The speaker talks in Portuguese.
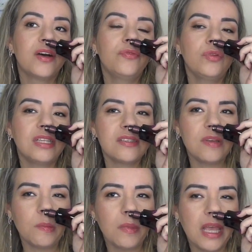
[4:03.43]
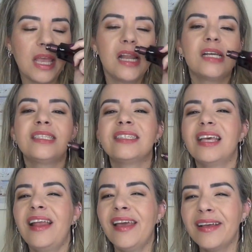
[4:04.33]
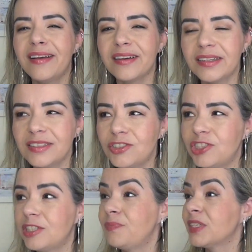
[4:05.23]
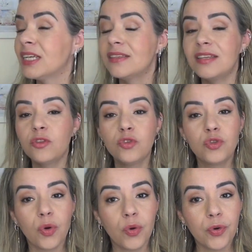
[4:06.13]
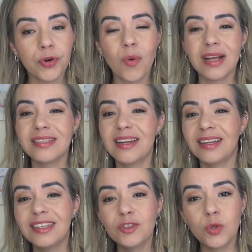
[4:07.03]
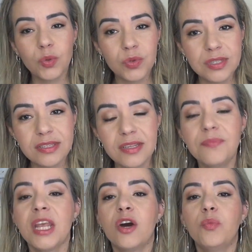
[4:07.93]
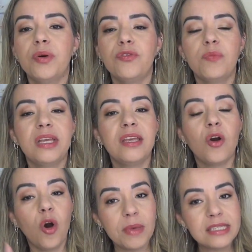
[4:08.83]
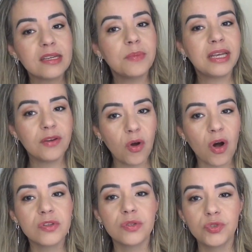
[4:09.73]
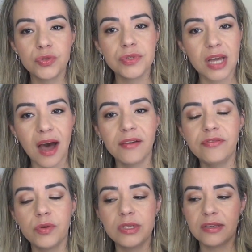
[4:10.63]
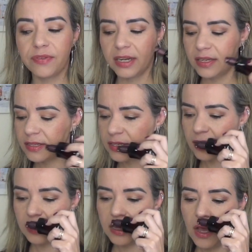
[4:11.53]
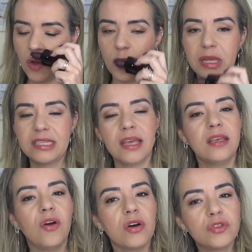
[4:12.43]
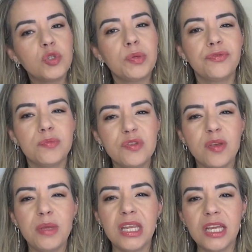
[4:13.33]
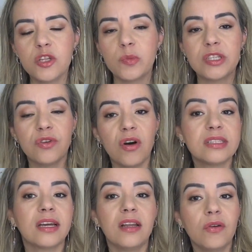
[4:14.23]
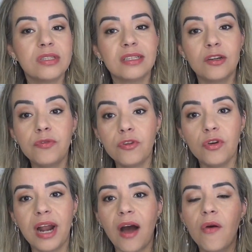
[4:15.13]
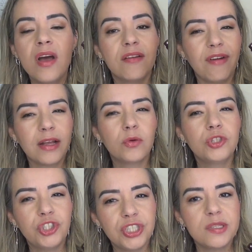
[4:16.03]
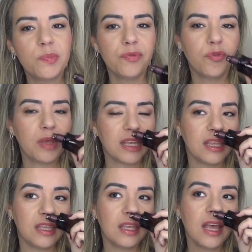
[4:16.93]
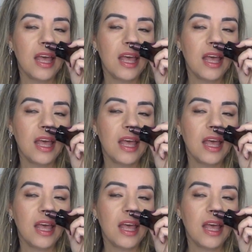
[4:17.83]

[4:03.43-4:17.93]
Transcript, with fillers: Frutas vermelhas, elegante, sedutor, quase nada doce, um perfume que homens também gostam de usar, viu essa fragrância aqui. Homens aí que gostam de perfumes femininos, mas não gostam daquela coisa tão floral, vai curtir esse perfume aqui.